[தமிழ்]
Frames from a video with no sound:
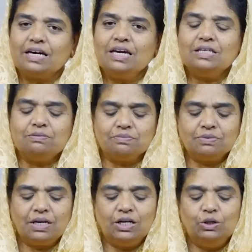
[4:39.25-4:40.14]
சங்கீதம்
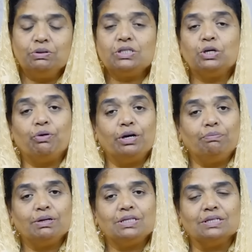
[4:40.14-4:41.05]
எழுபத்தி
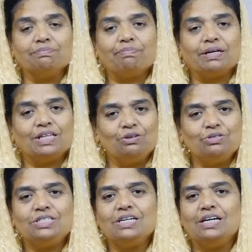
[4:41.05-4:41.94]
ஒன்பது
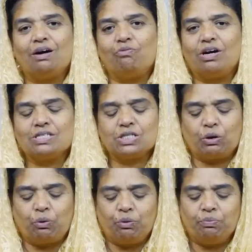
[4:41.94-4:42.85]
பதினொன்றில் நாம்
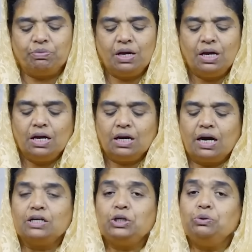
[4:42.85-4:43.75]
வாசிக்கிறோம்
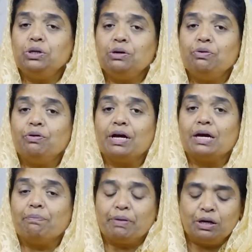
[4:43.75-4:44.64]

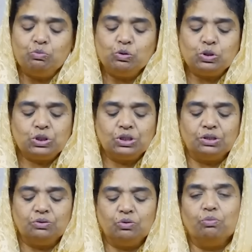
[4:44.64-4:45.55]
கட்டுண்டவனுடைய
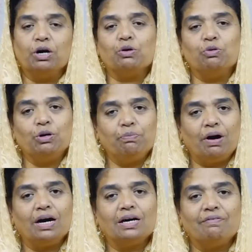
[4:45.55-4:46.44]
பெருமூச்சு உமக்கு
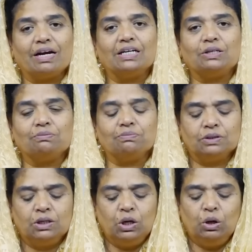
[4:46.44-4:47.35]
முன்பாக வரட்டும்
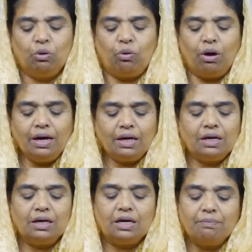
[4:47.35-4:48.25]

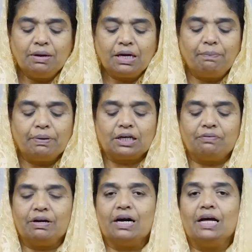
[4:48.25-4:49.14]
கொலைக்கு
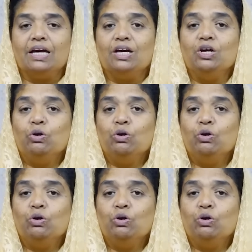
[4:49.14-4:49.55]
நியமிக்கப்பட்டவர்களை